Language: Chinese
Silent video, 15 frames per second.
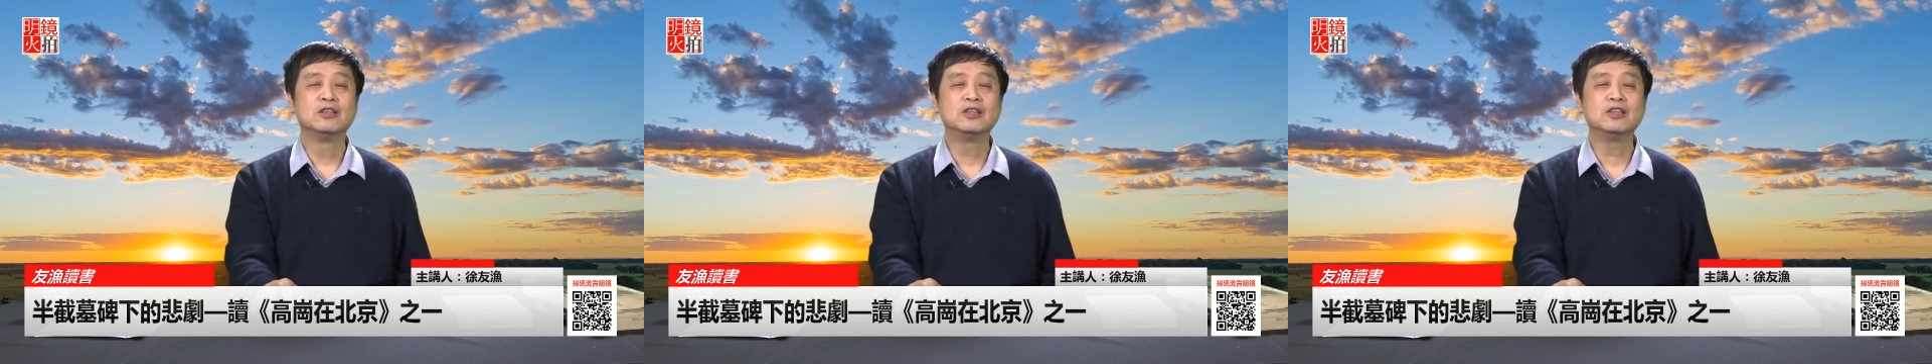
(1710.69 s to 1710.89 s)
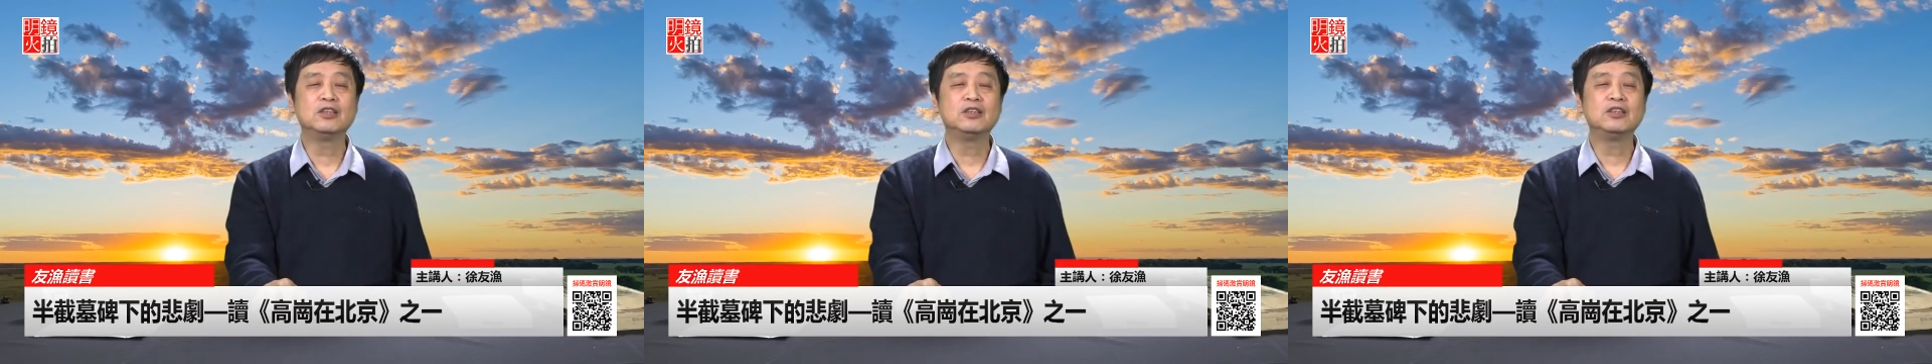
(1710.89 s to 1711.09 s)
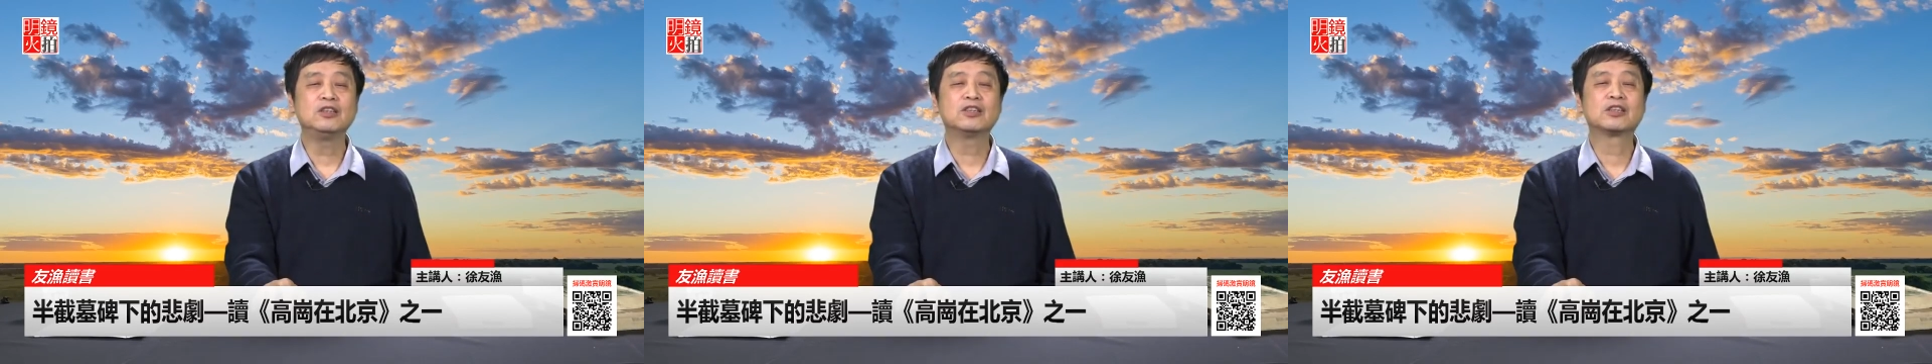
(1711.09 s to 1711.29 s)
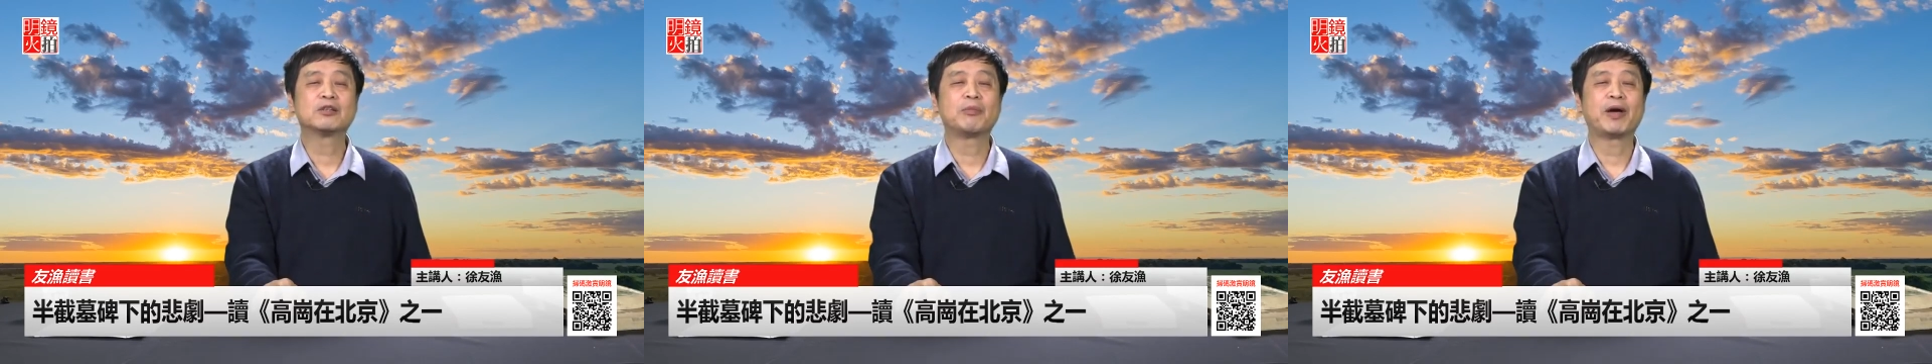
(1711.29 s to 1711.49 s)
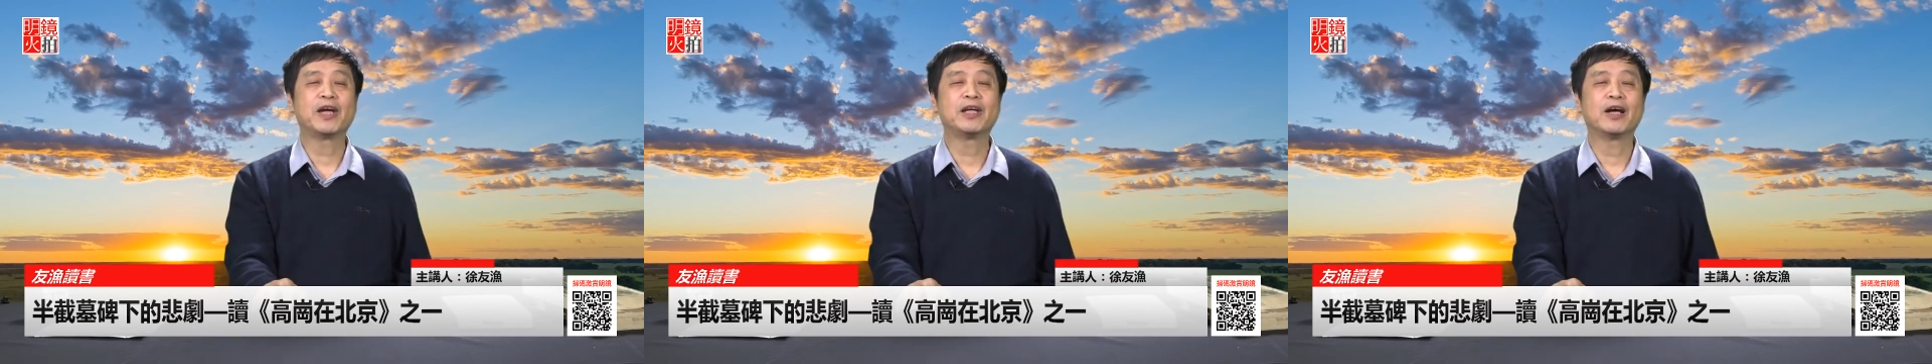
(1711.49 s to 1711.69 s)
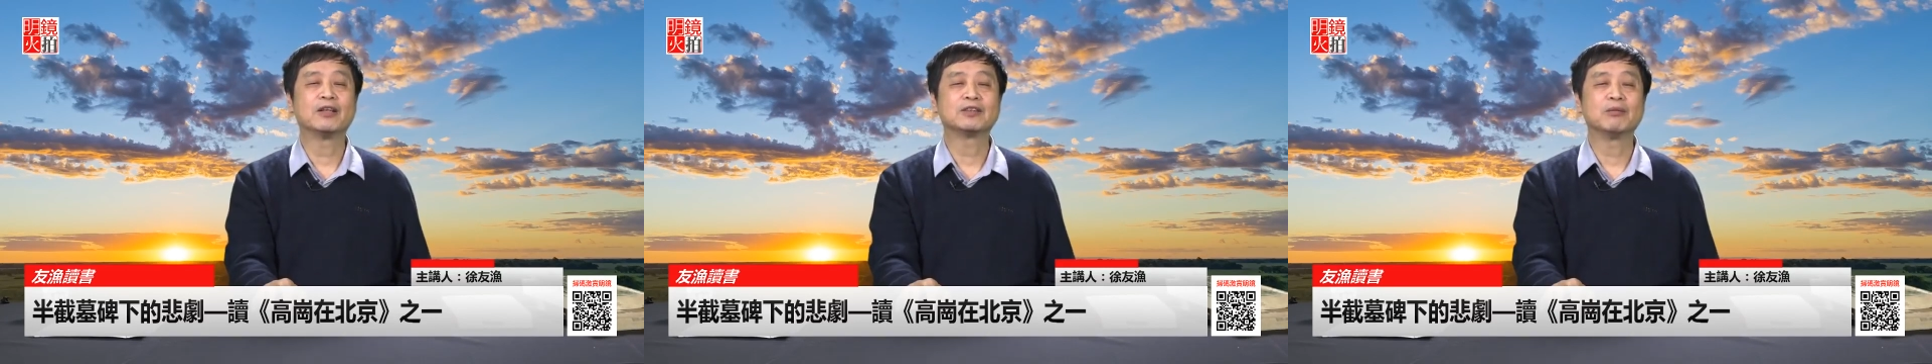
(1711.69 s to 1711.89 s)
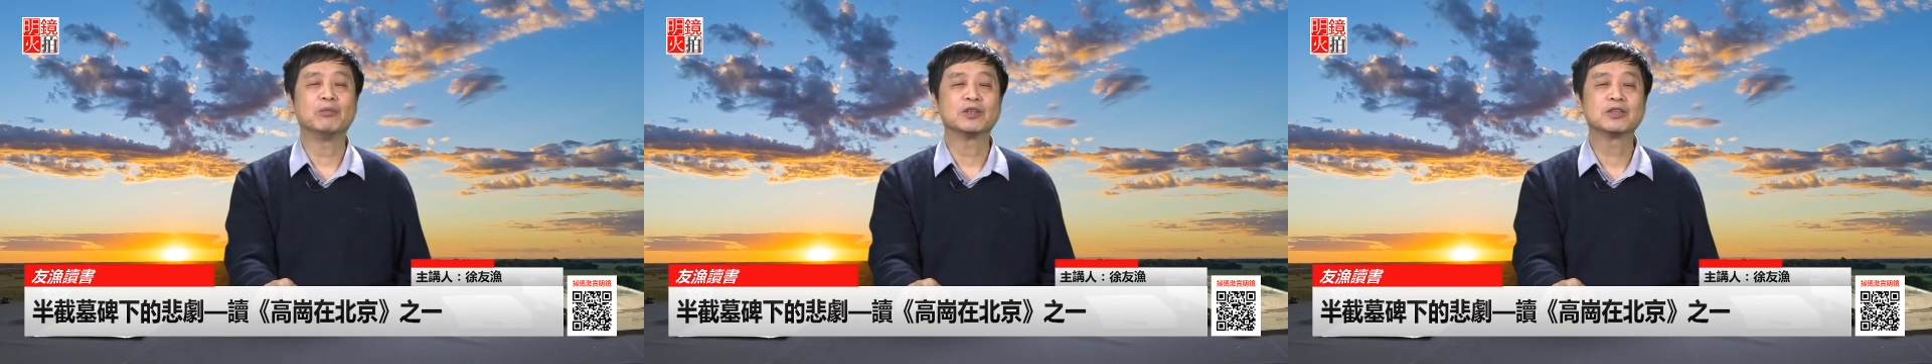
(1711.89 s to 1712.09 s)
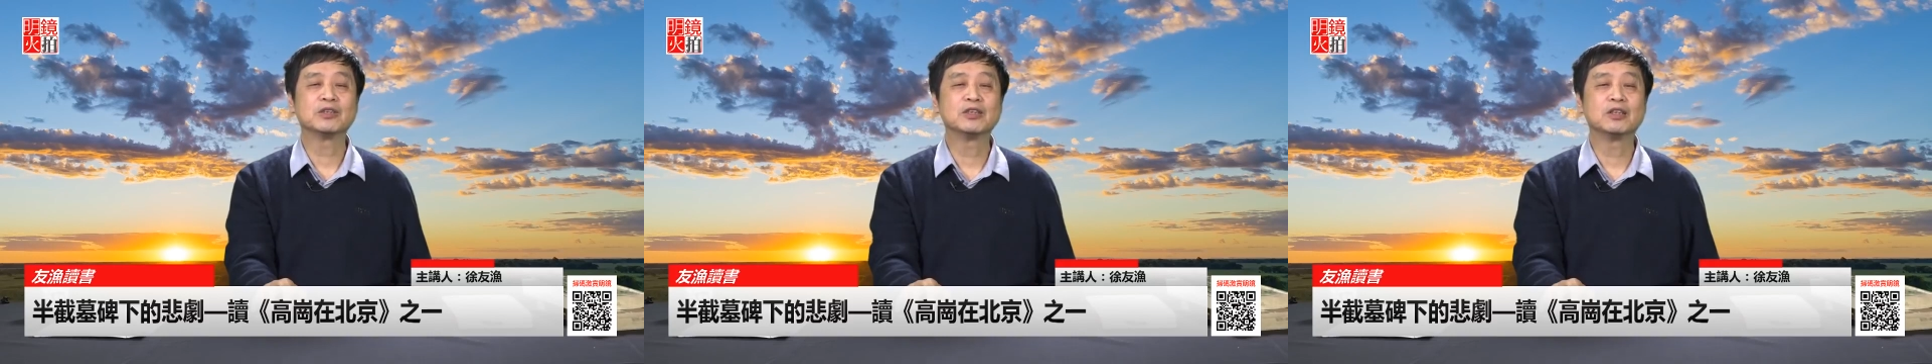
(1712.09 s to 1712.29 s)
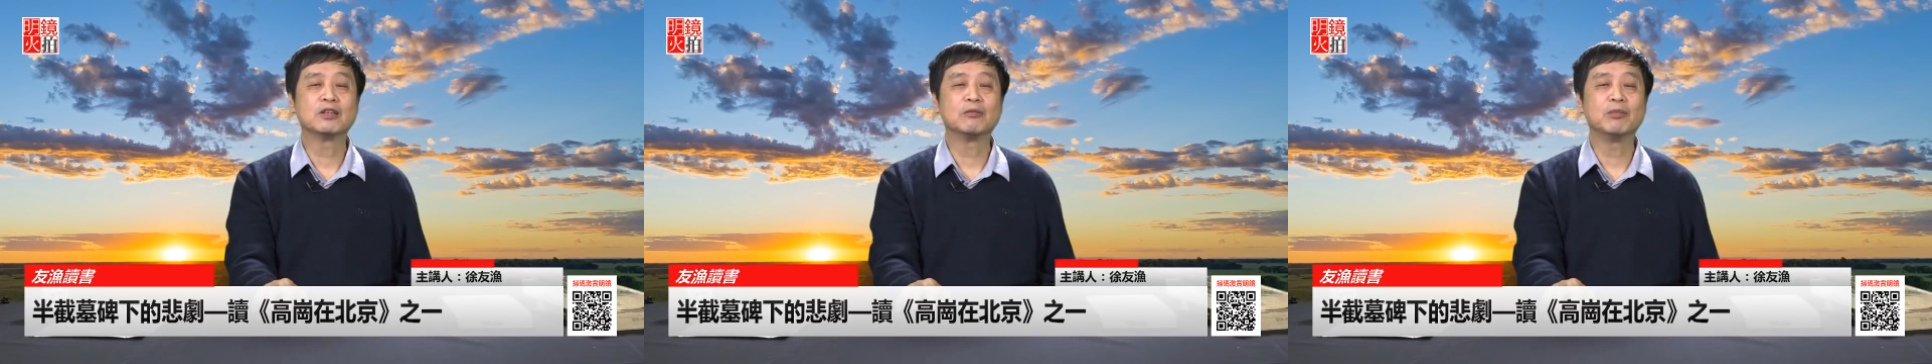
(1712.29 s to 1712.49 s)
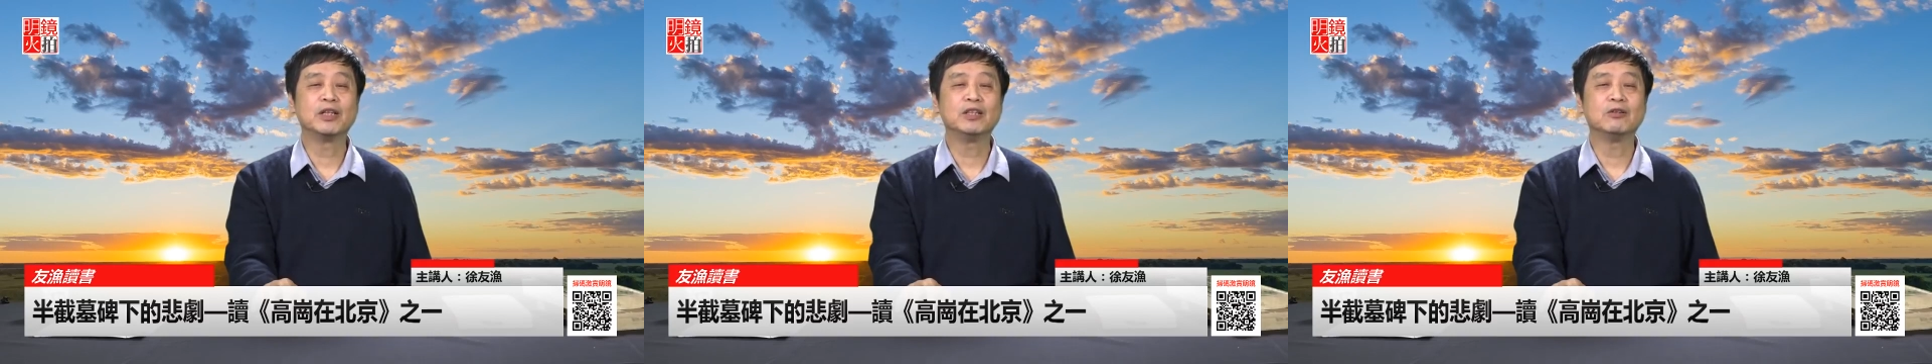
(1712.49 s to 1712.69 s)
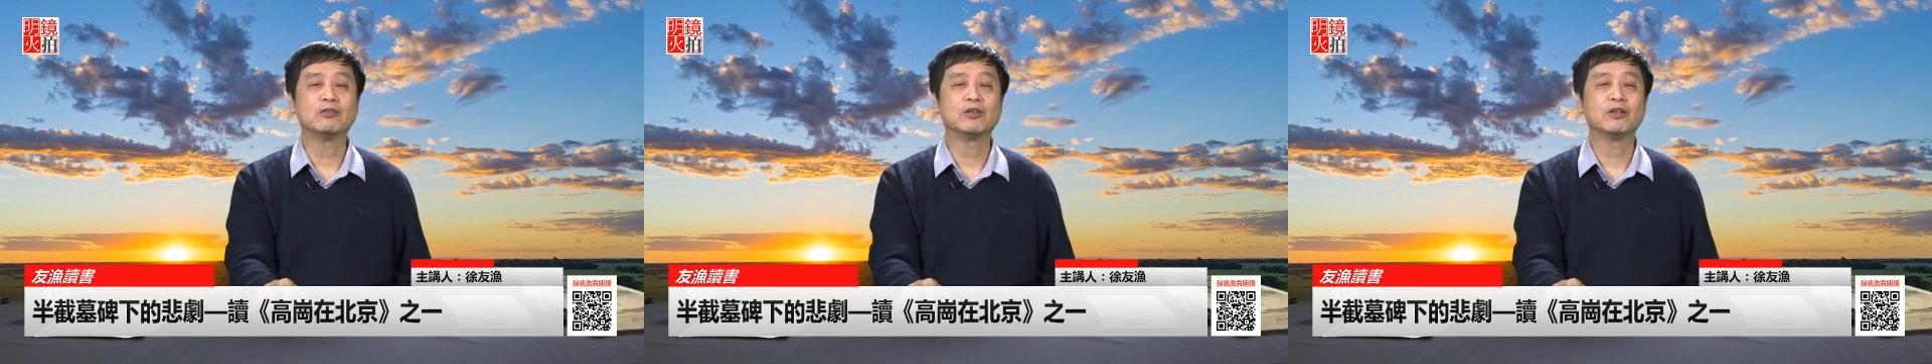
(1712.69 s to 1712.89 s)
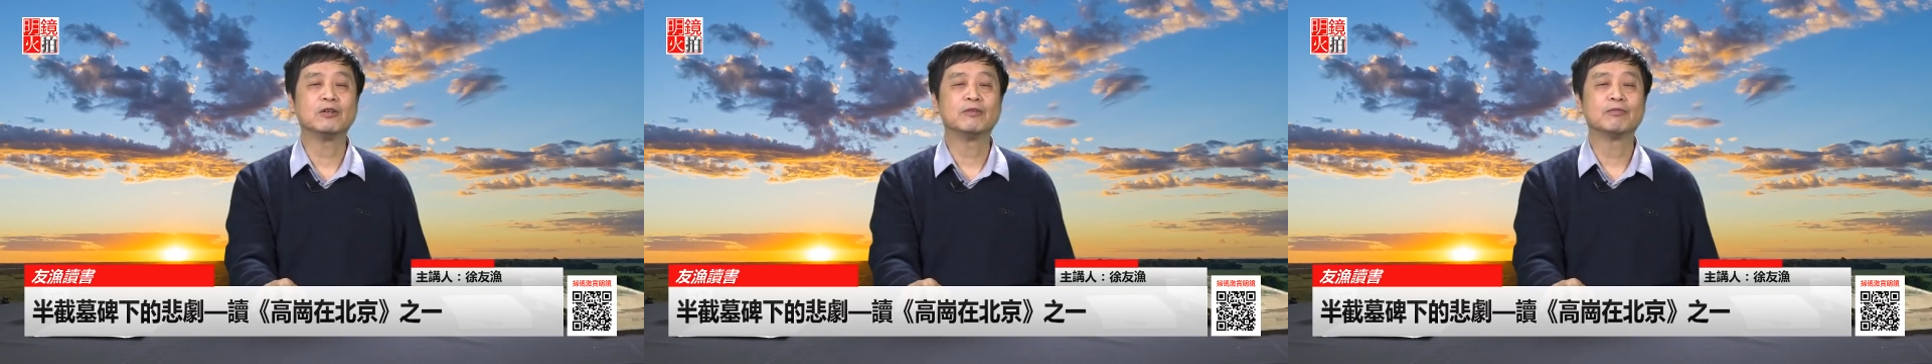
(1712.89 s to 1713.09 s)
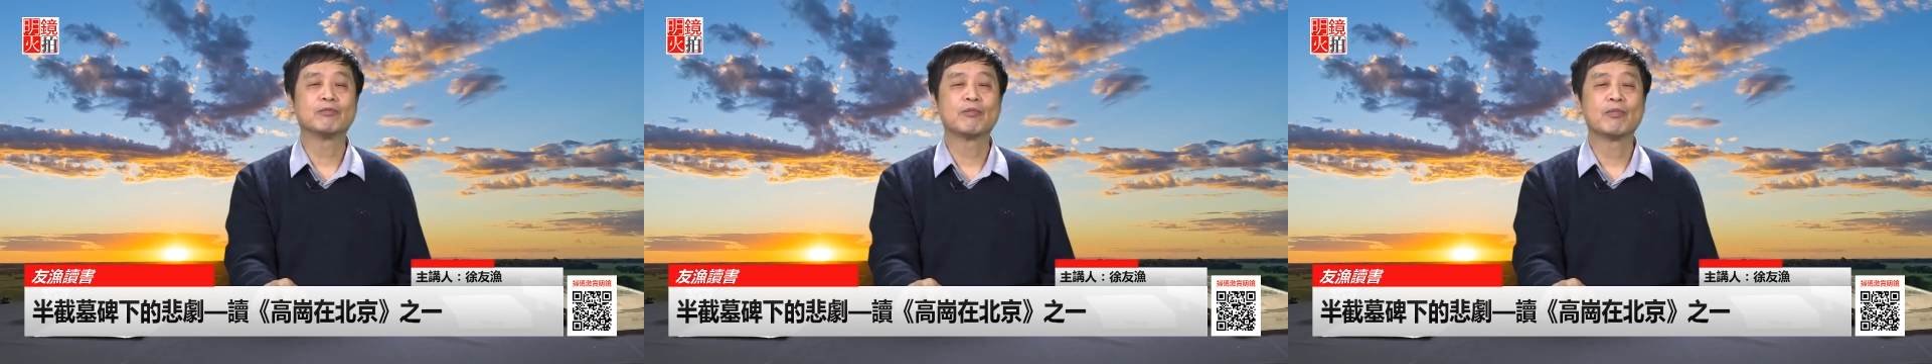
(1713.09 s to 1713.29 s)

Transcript: 一一死百了，什么事情都没有了。